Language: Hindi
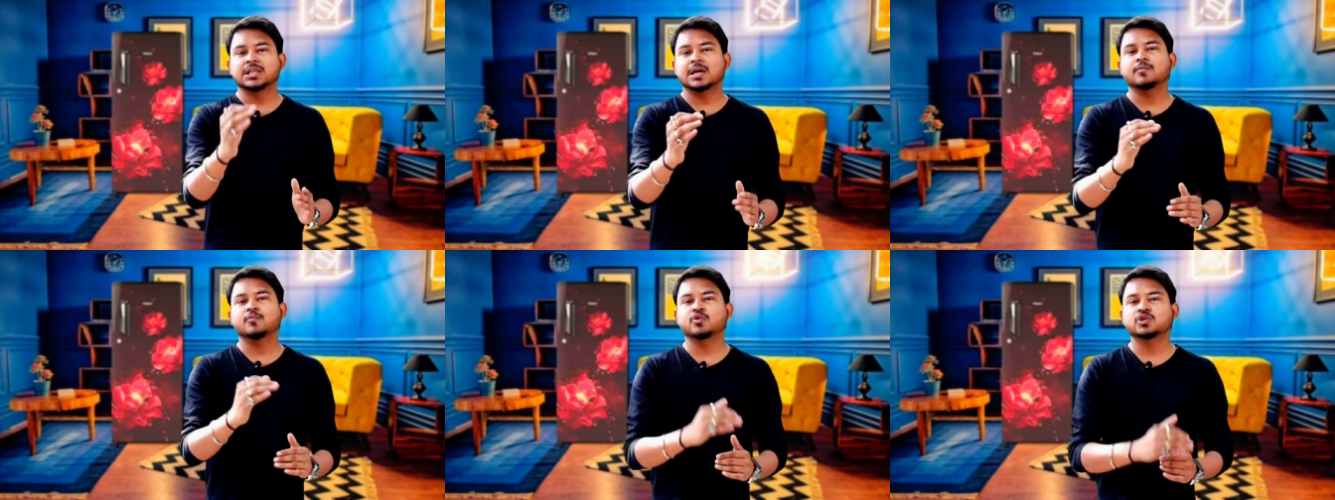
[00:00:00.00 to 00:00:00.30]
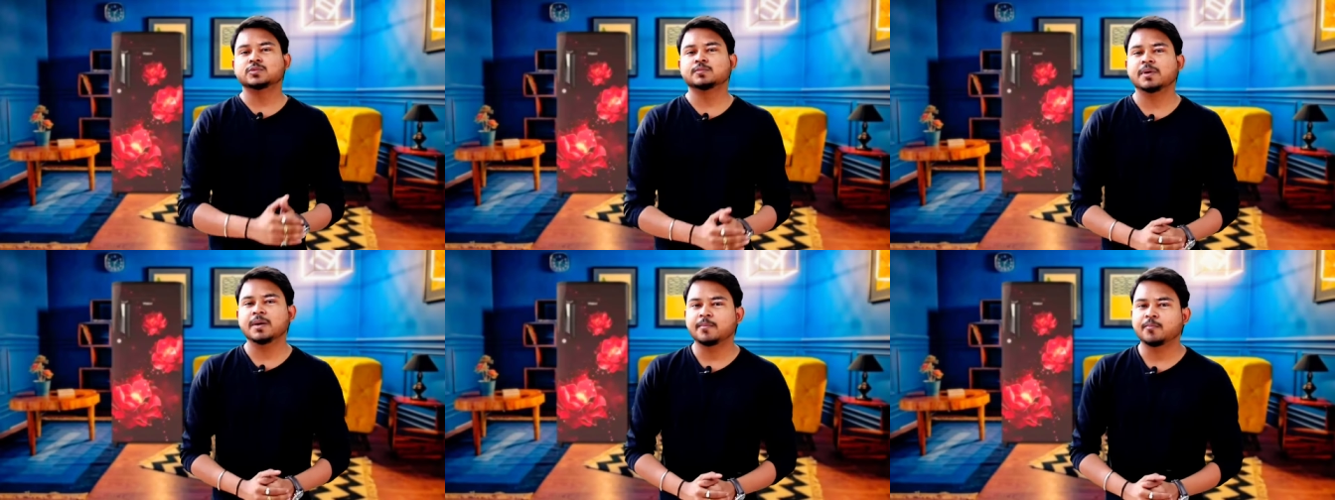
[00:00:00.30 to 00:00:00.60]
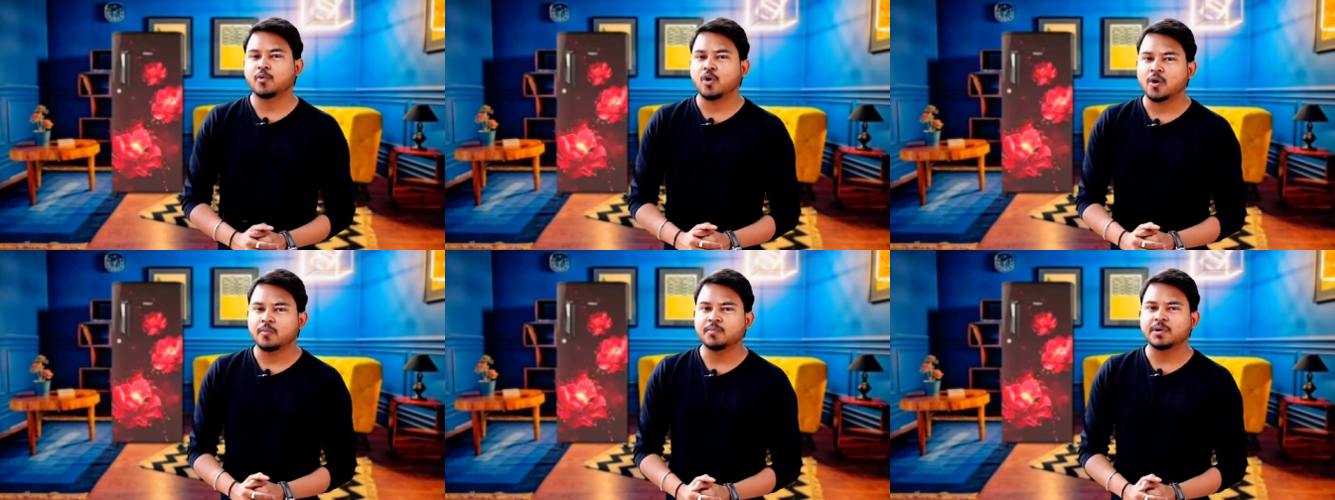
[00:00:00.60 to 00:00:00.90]
तब उसमें
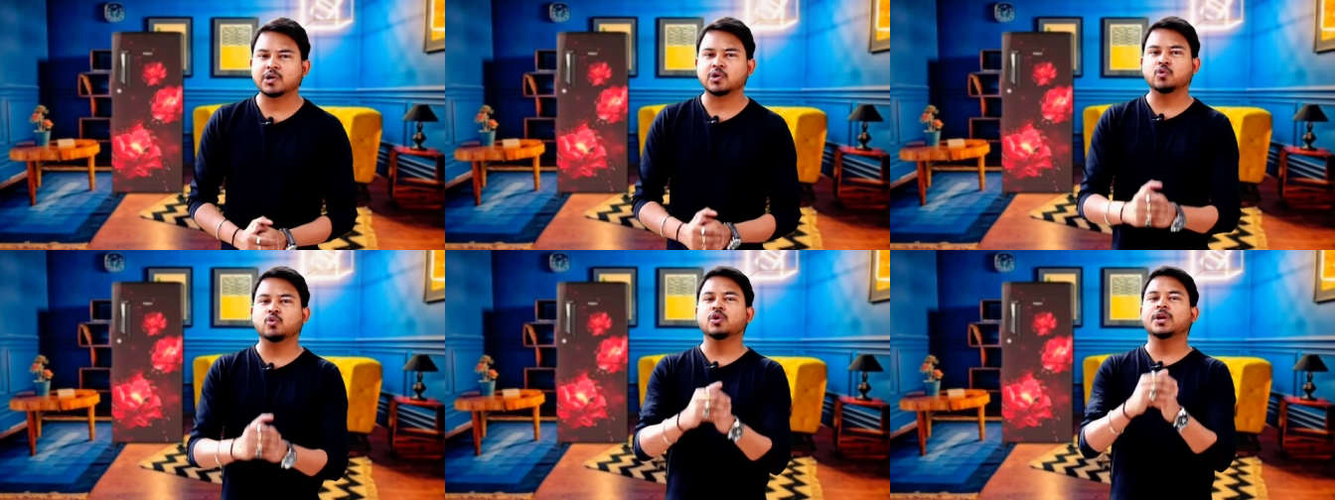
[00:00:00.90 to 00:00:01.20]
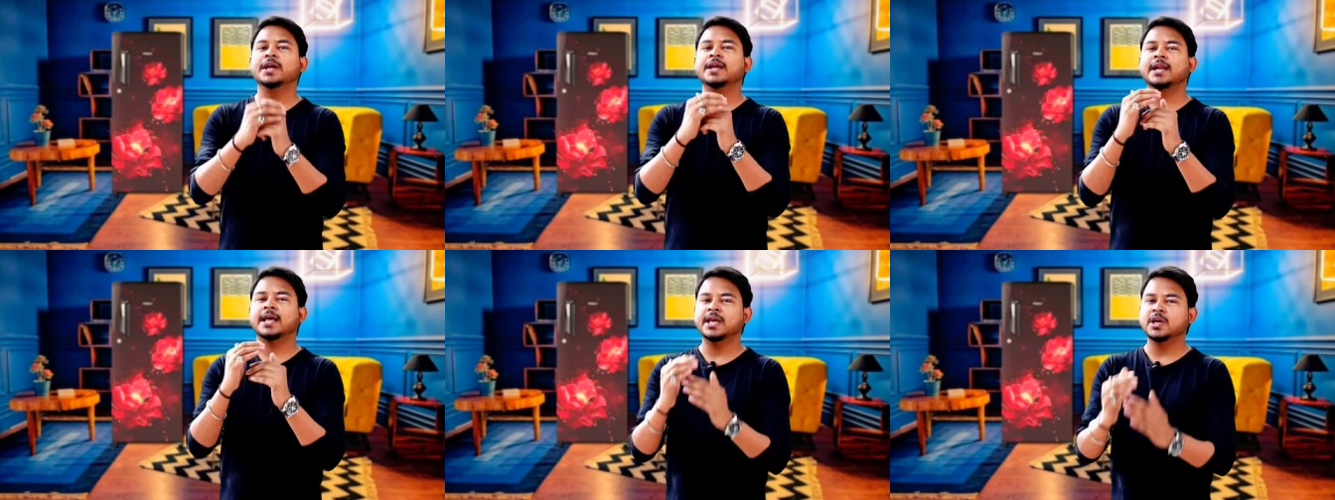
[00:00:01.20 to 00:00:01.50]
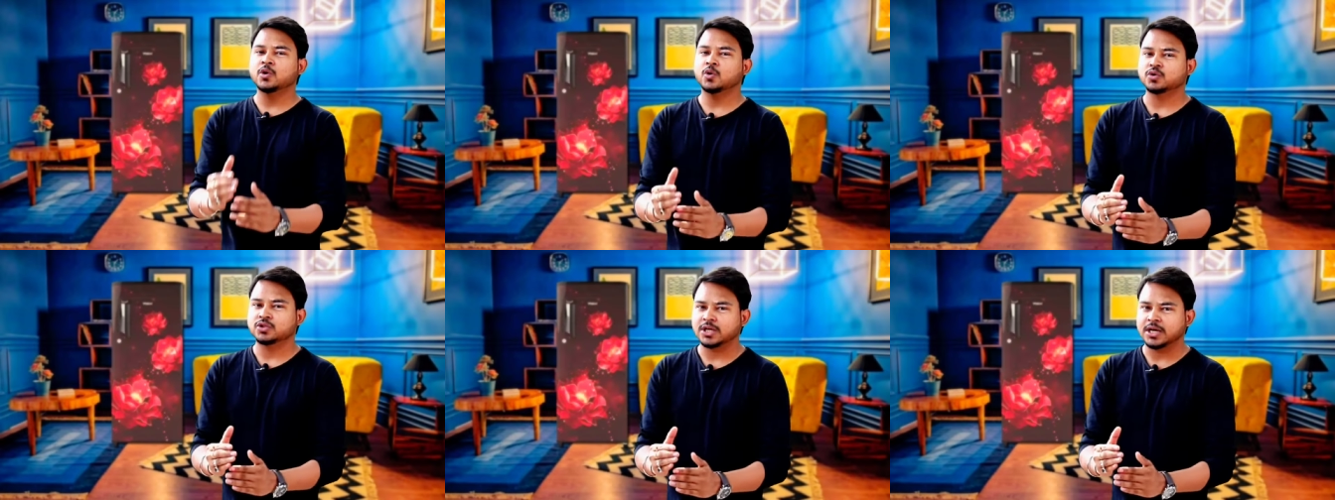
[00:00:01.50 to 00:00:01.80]
प्रॉपर कूलिंग
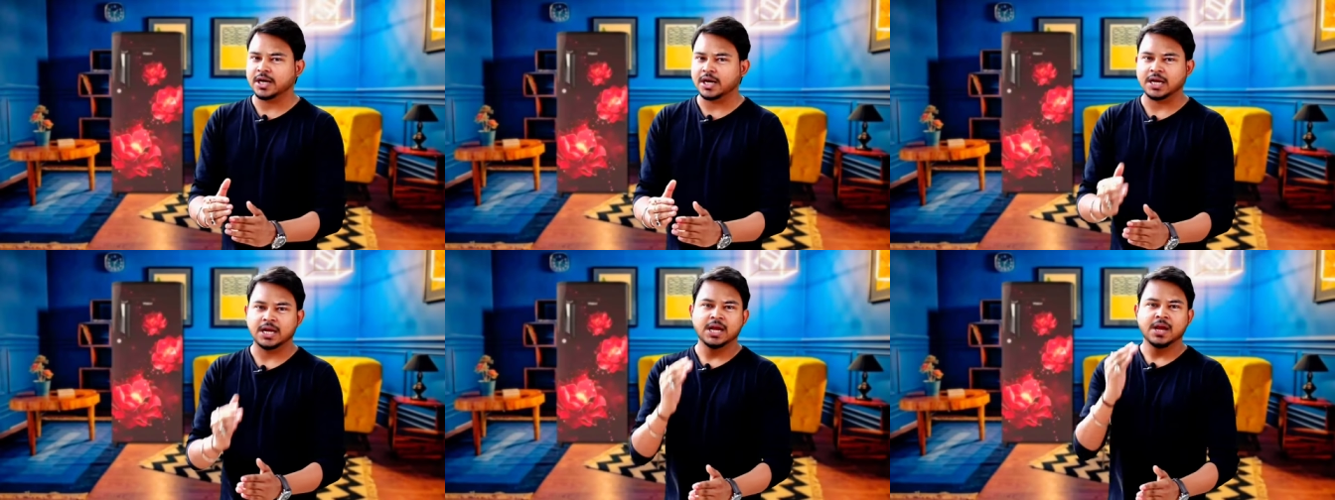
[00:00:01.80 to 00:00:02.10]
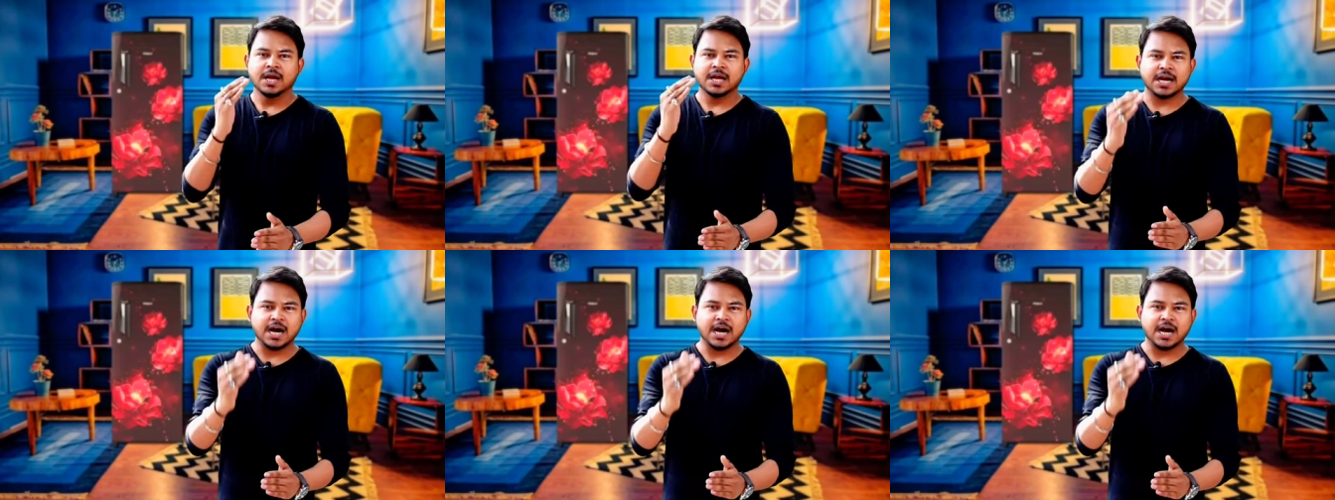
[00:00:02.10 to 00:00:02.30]
नहीं होता है